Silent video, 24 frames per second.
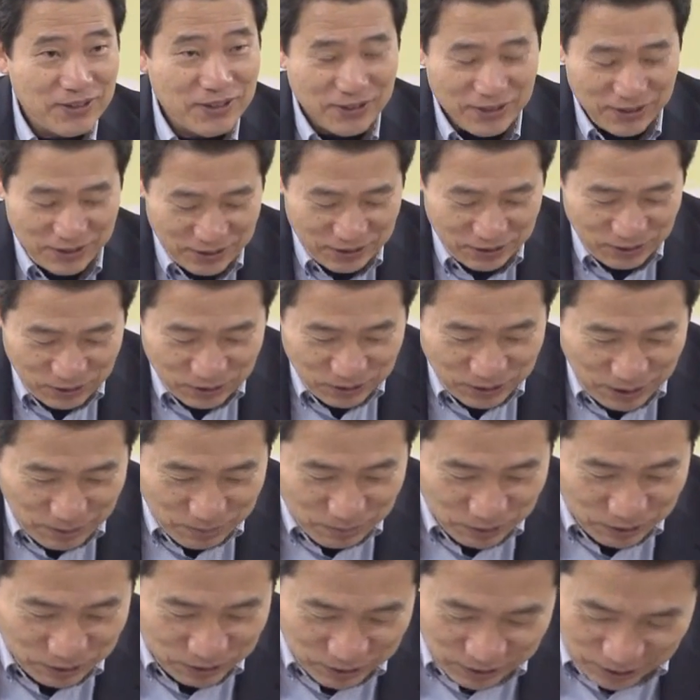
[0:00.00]
아, 또
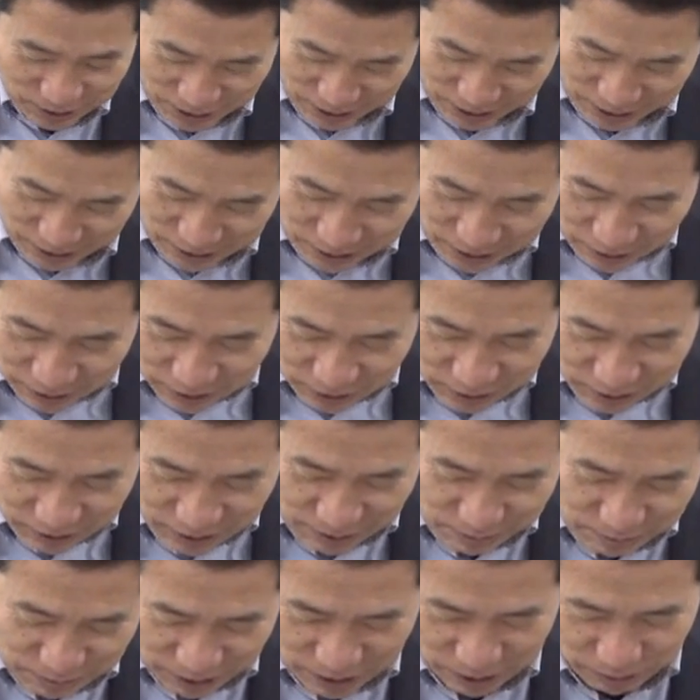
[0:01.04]
한번 이렇게 찾아서
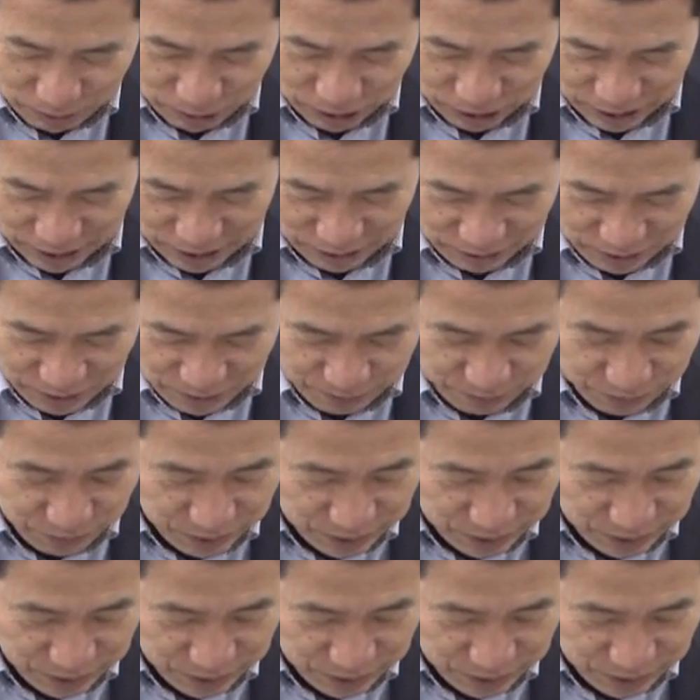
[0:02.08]
한번 해보시라고.